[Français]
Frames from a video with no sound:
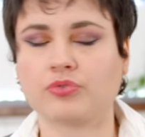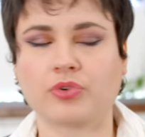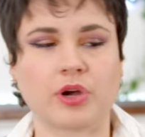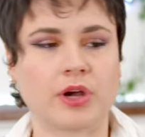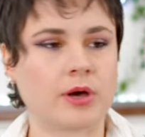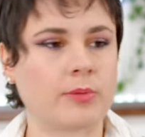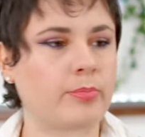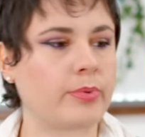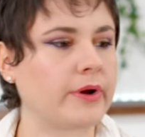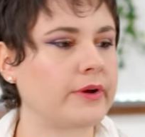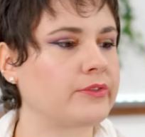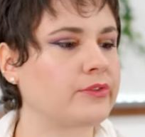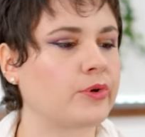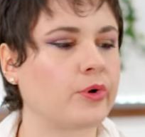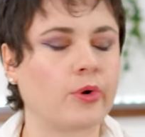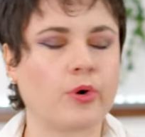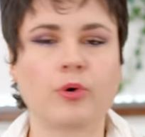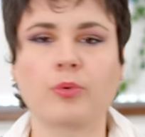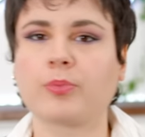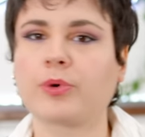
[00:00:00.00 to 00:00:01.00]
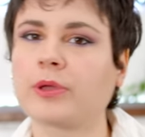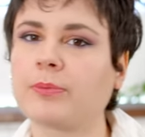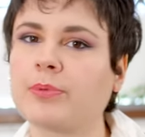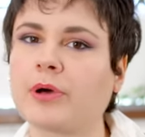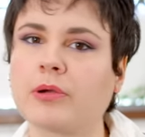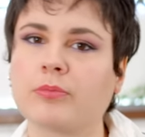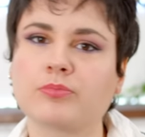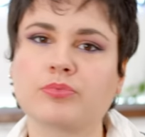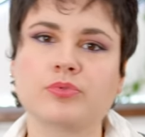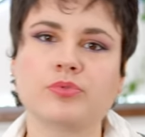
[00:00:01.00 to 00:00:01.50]
Voilà, pas le temps, pris
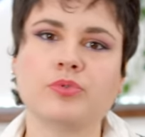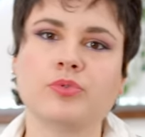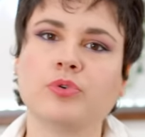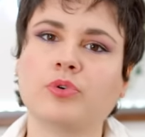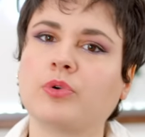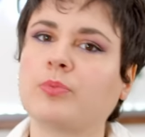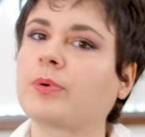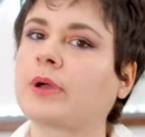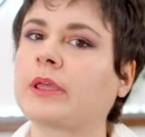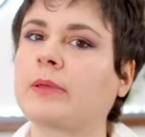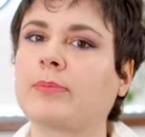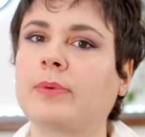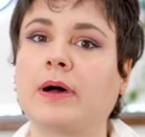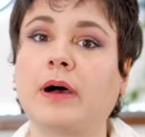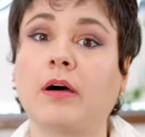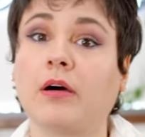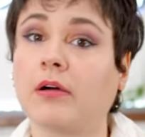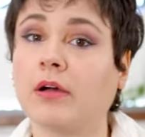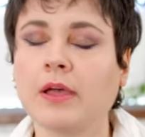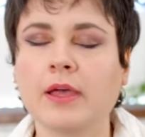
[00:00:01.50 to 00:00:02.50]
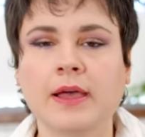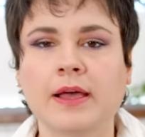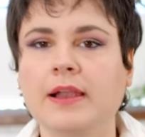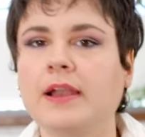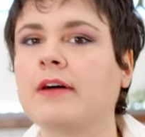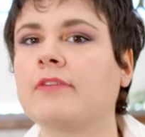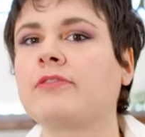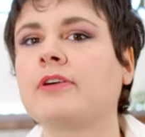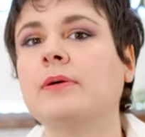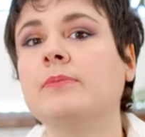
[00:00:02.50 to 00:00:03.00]
par le boulot, pris par euh,
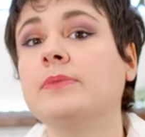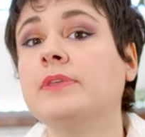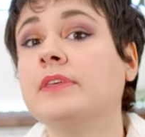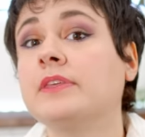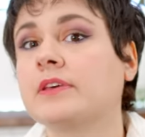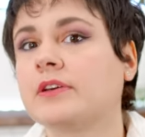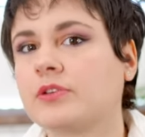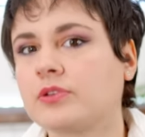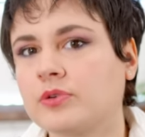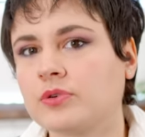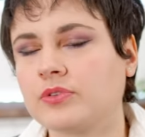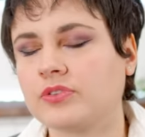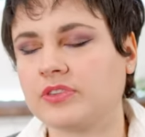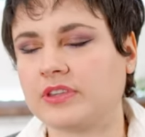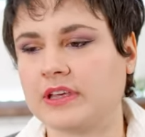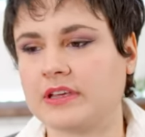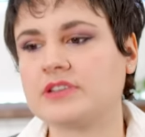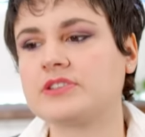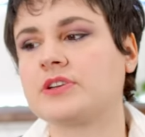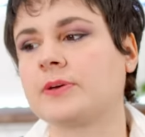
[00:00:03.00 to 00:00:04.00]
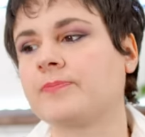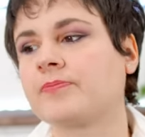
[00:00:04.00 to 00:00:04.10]
la famille, que sais-je.